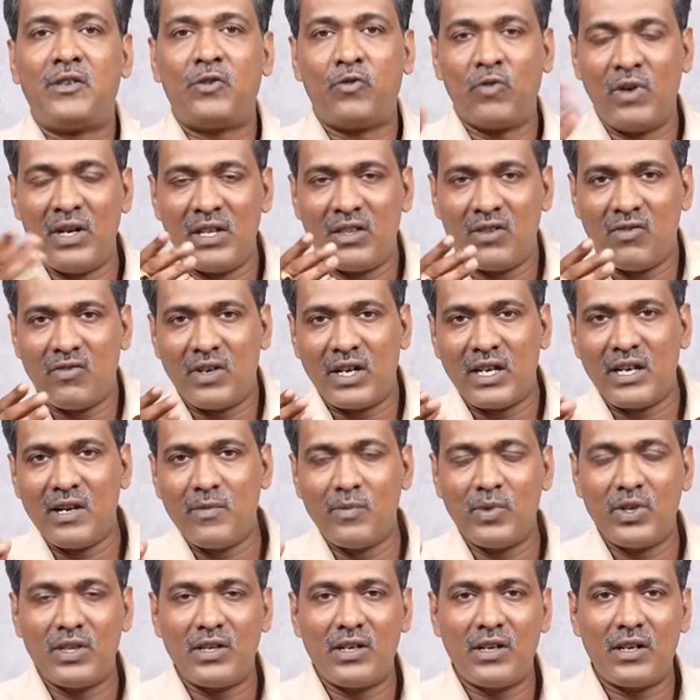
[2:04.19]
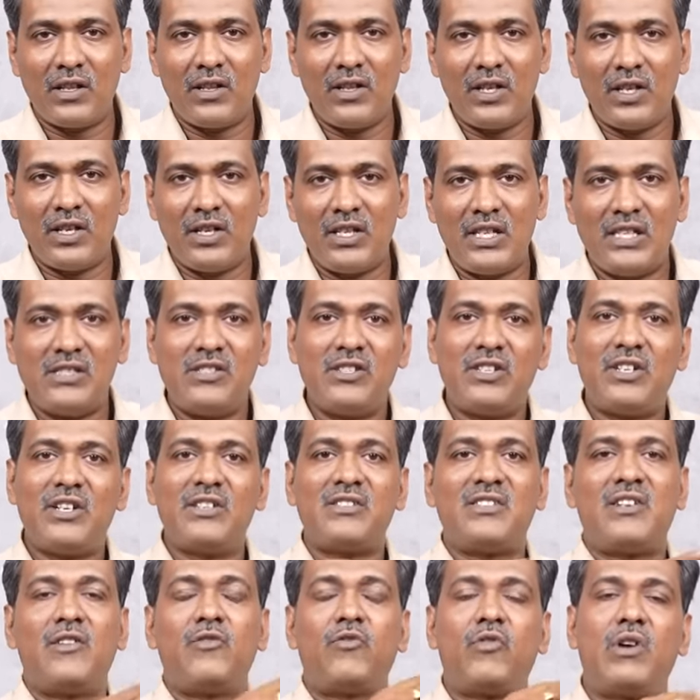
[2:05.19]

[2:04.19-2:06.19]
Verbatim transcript: டுவெல்த் வரைக்கும் இருக்கிறது எஜுகேஷனல்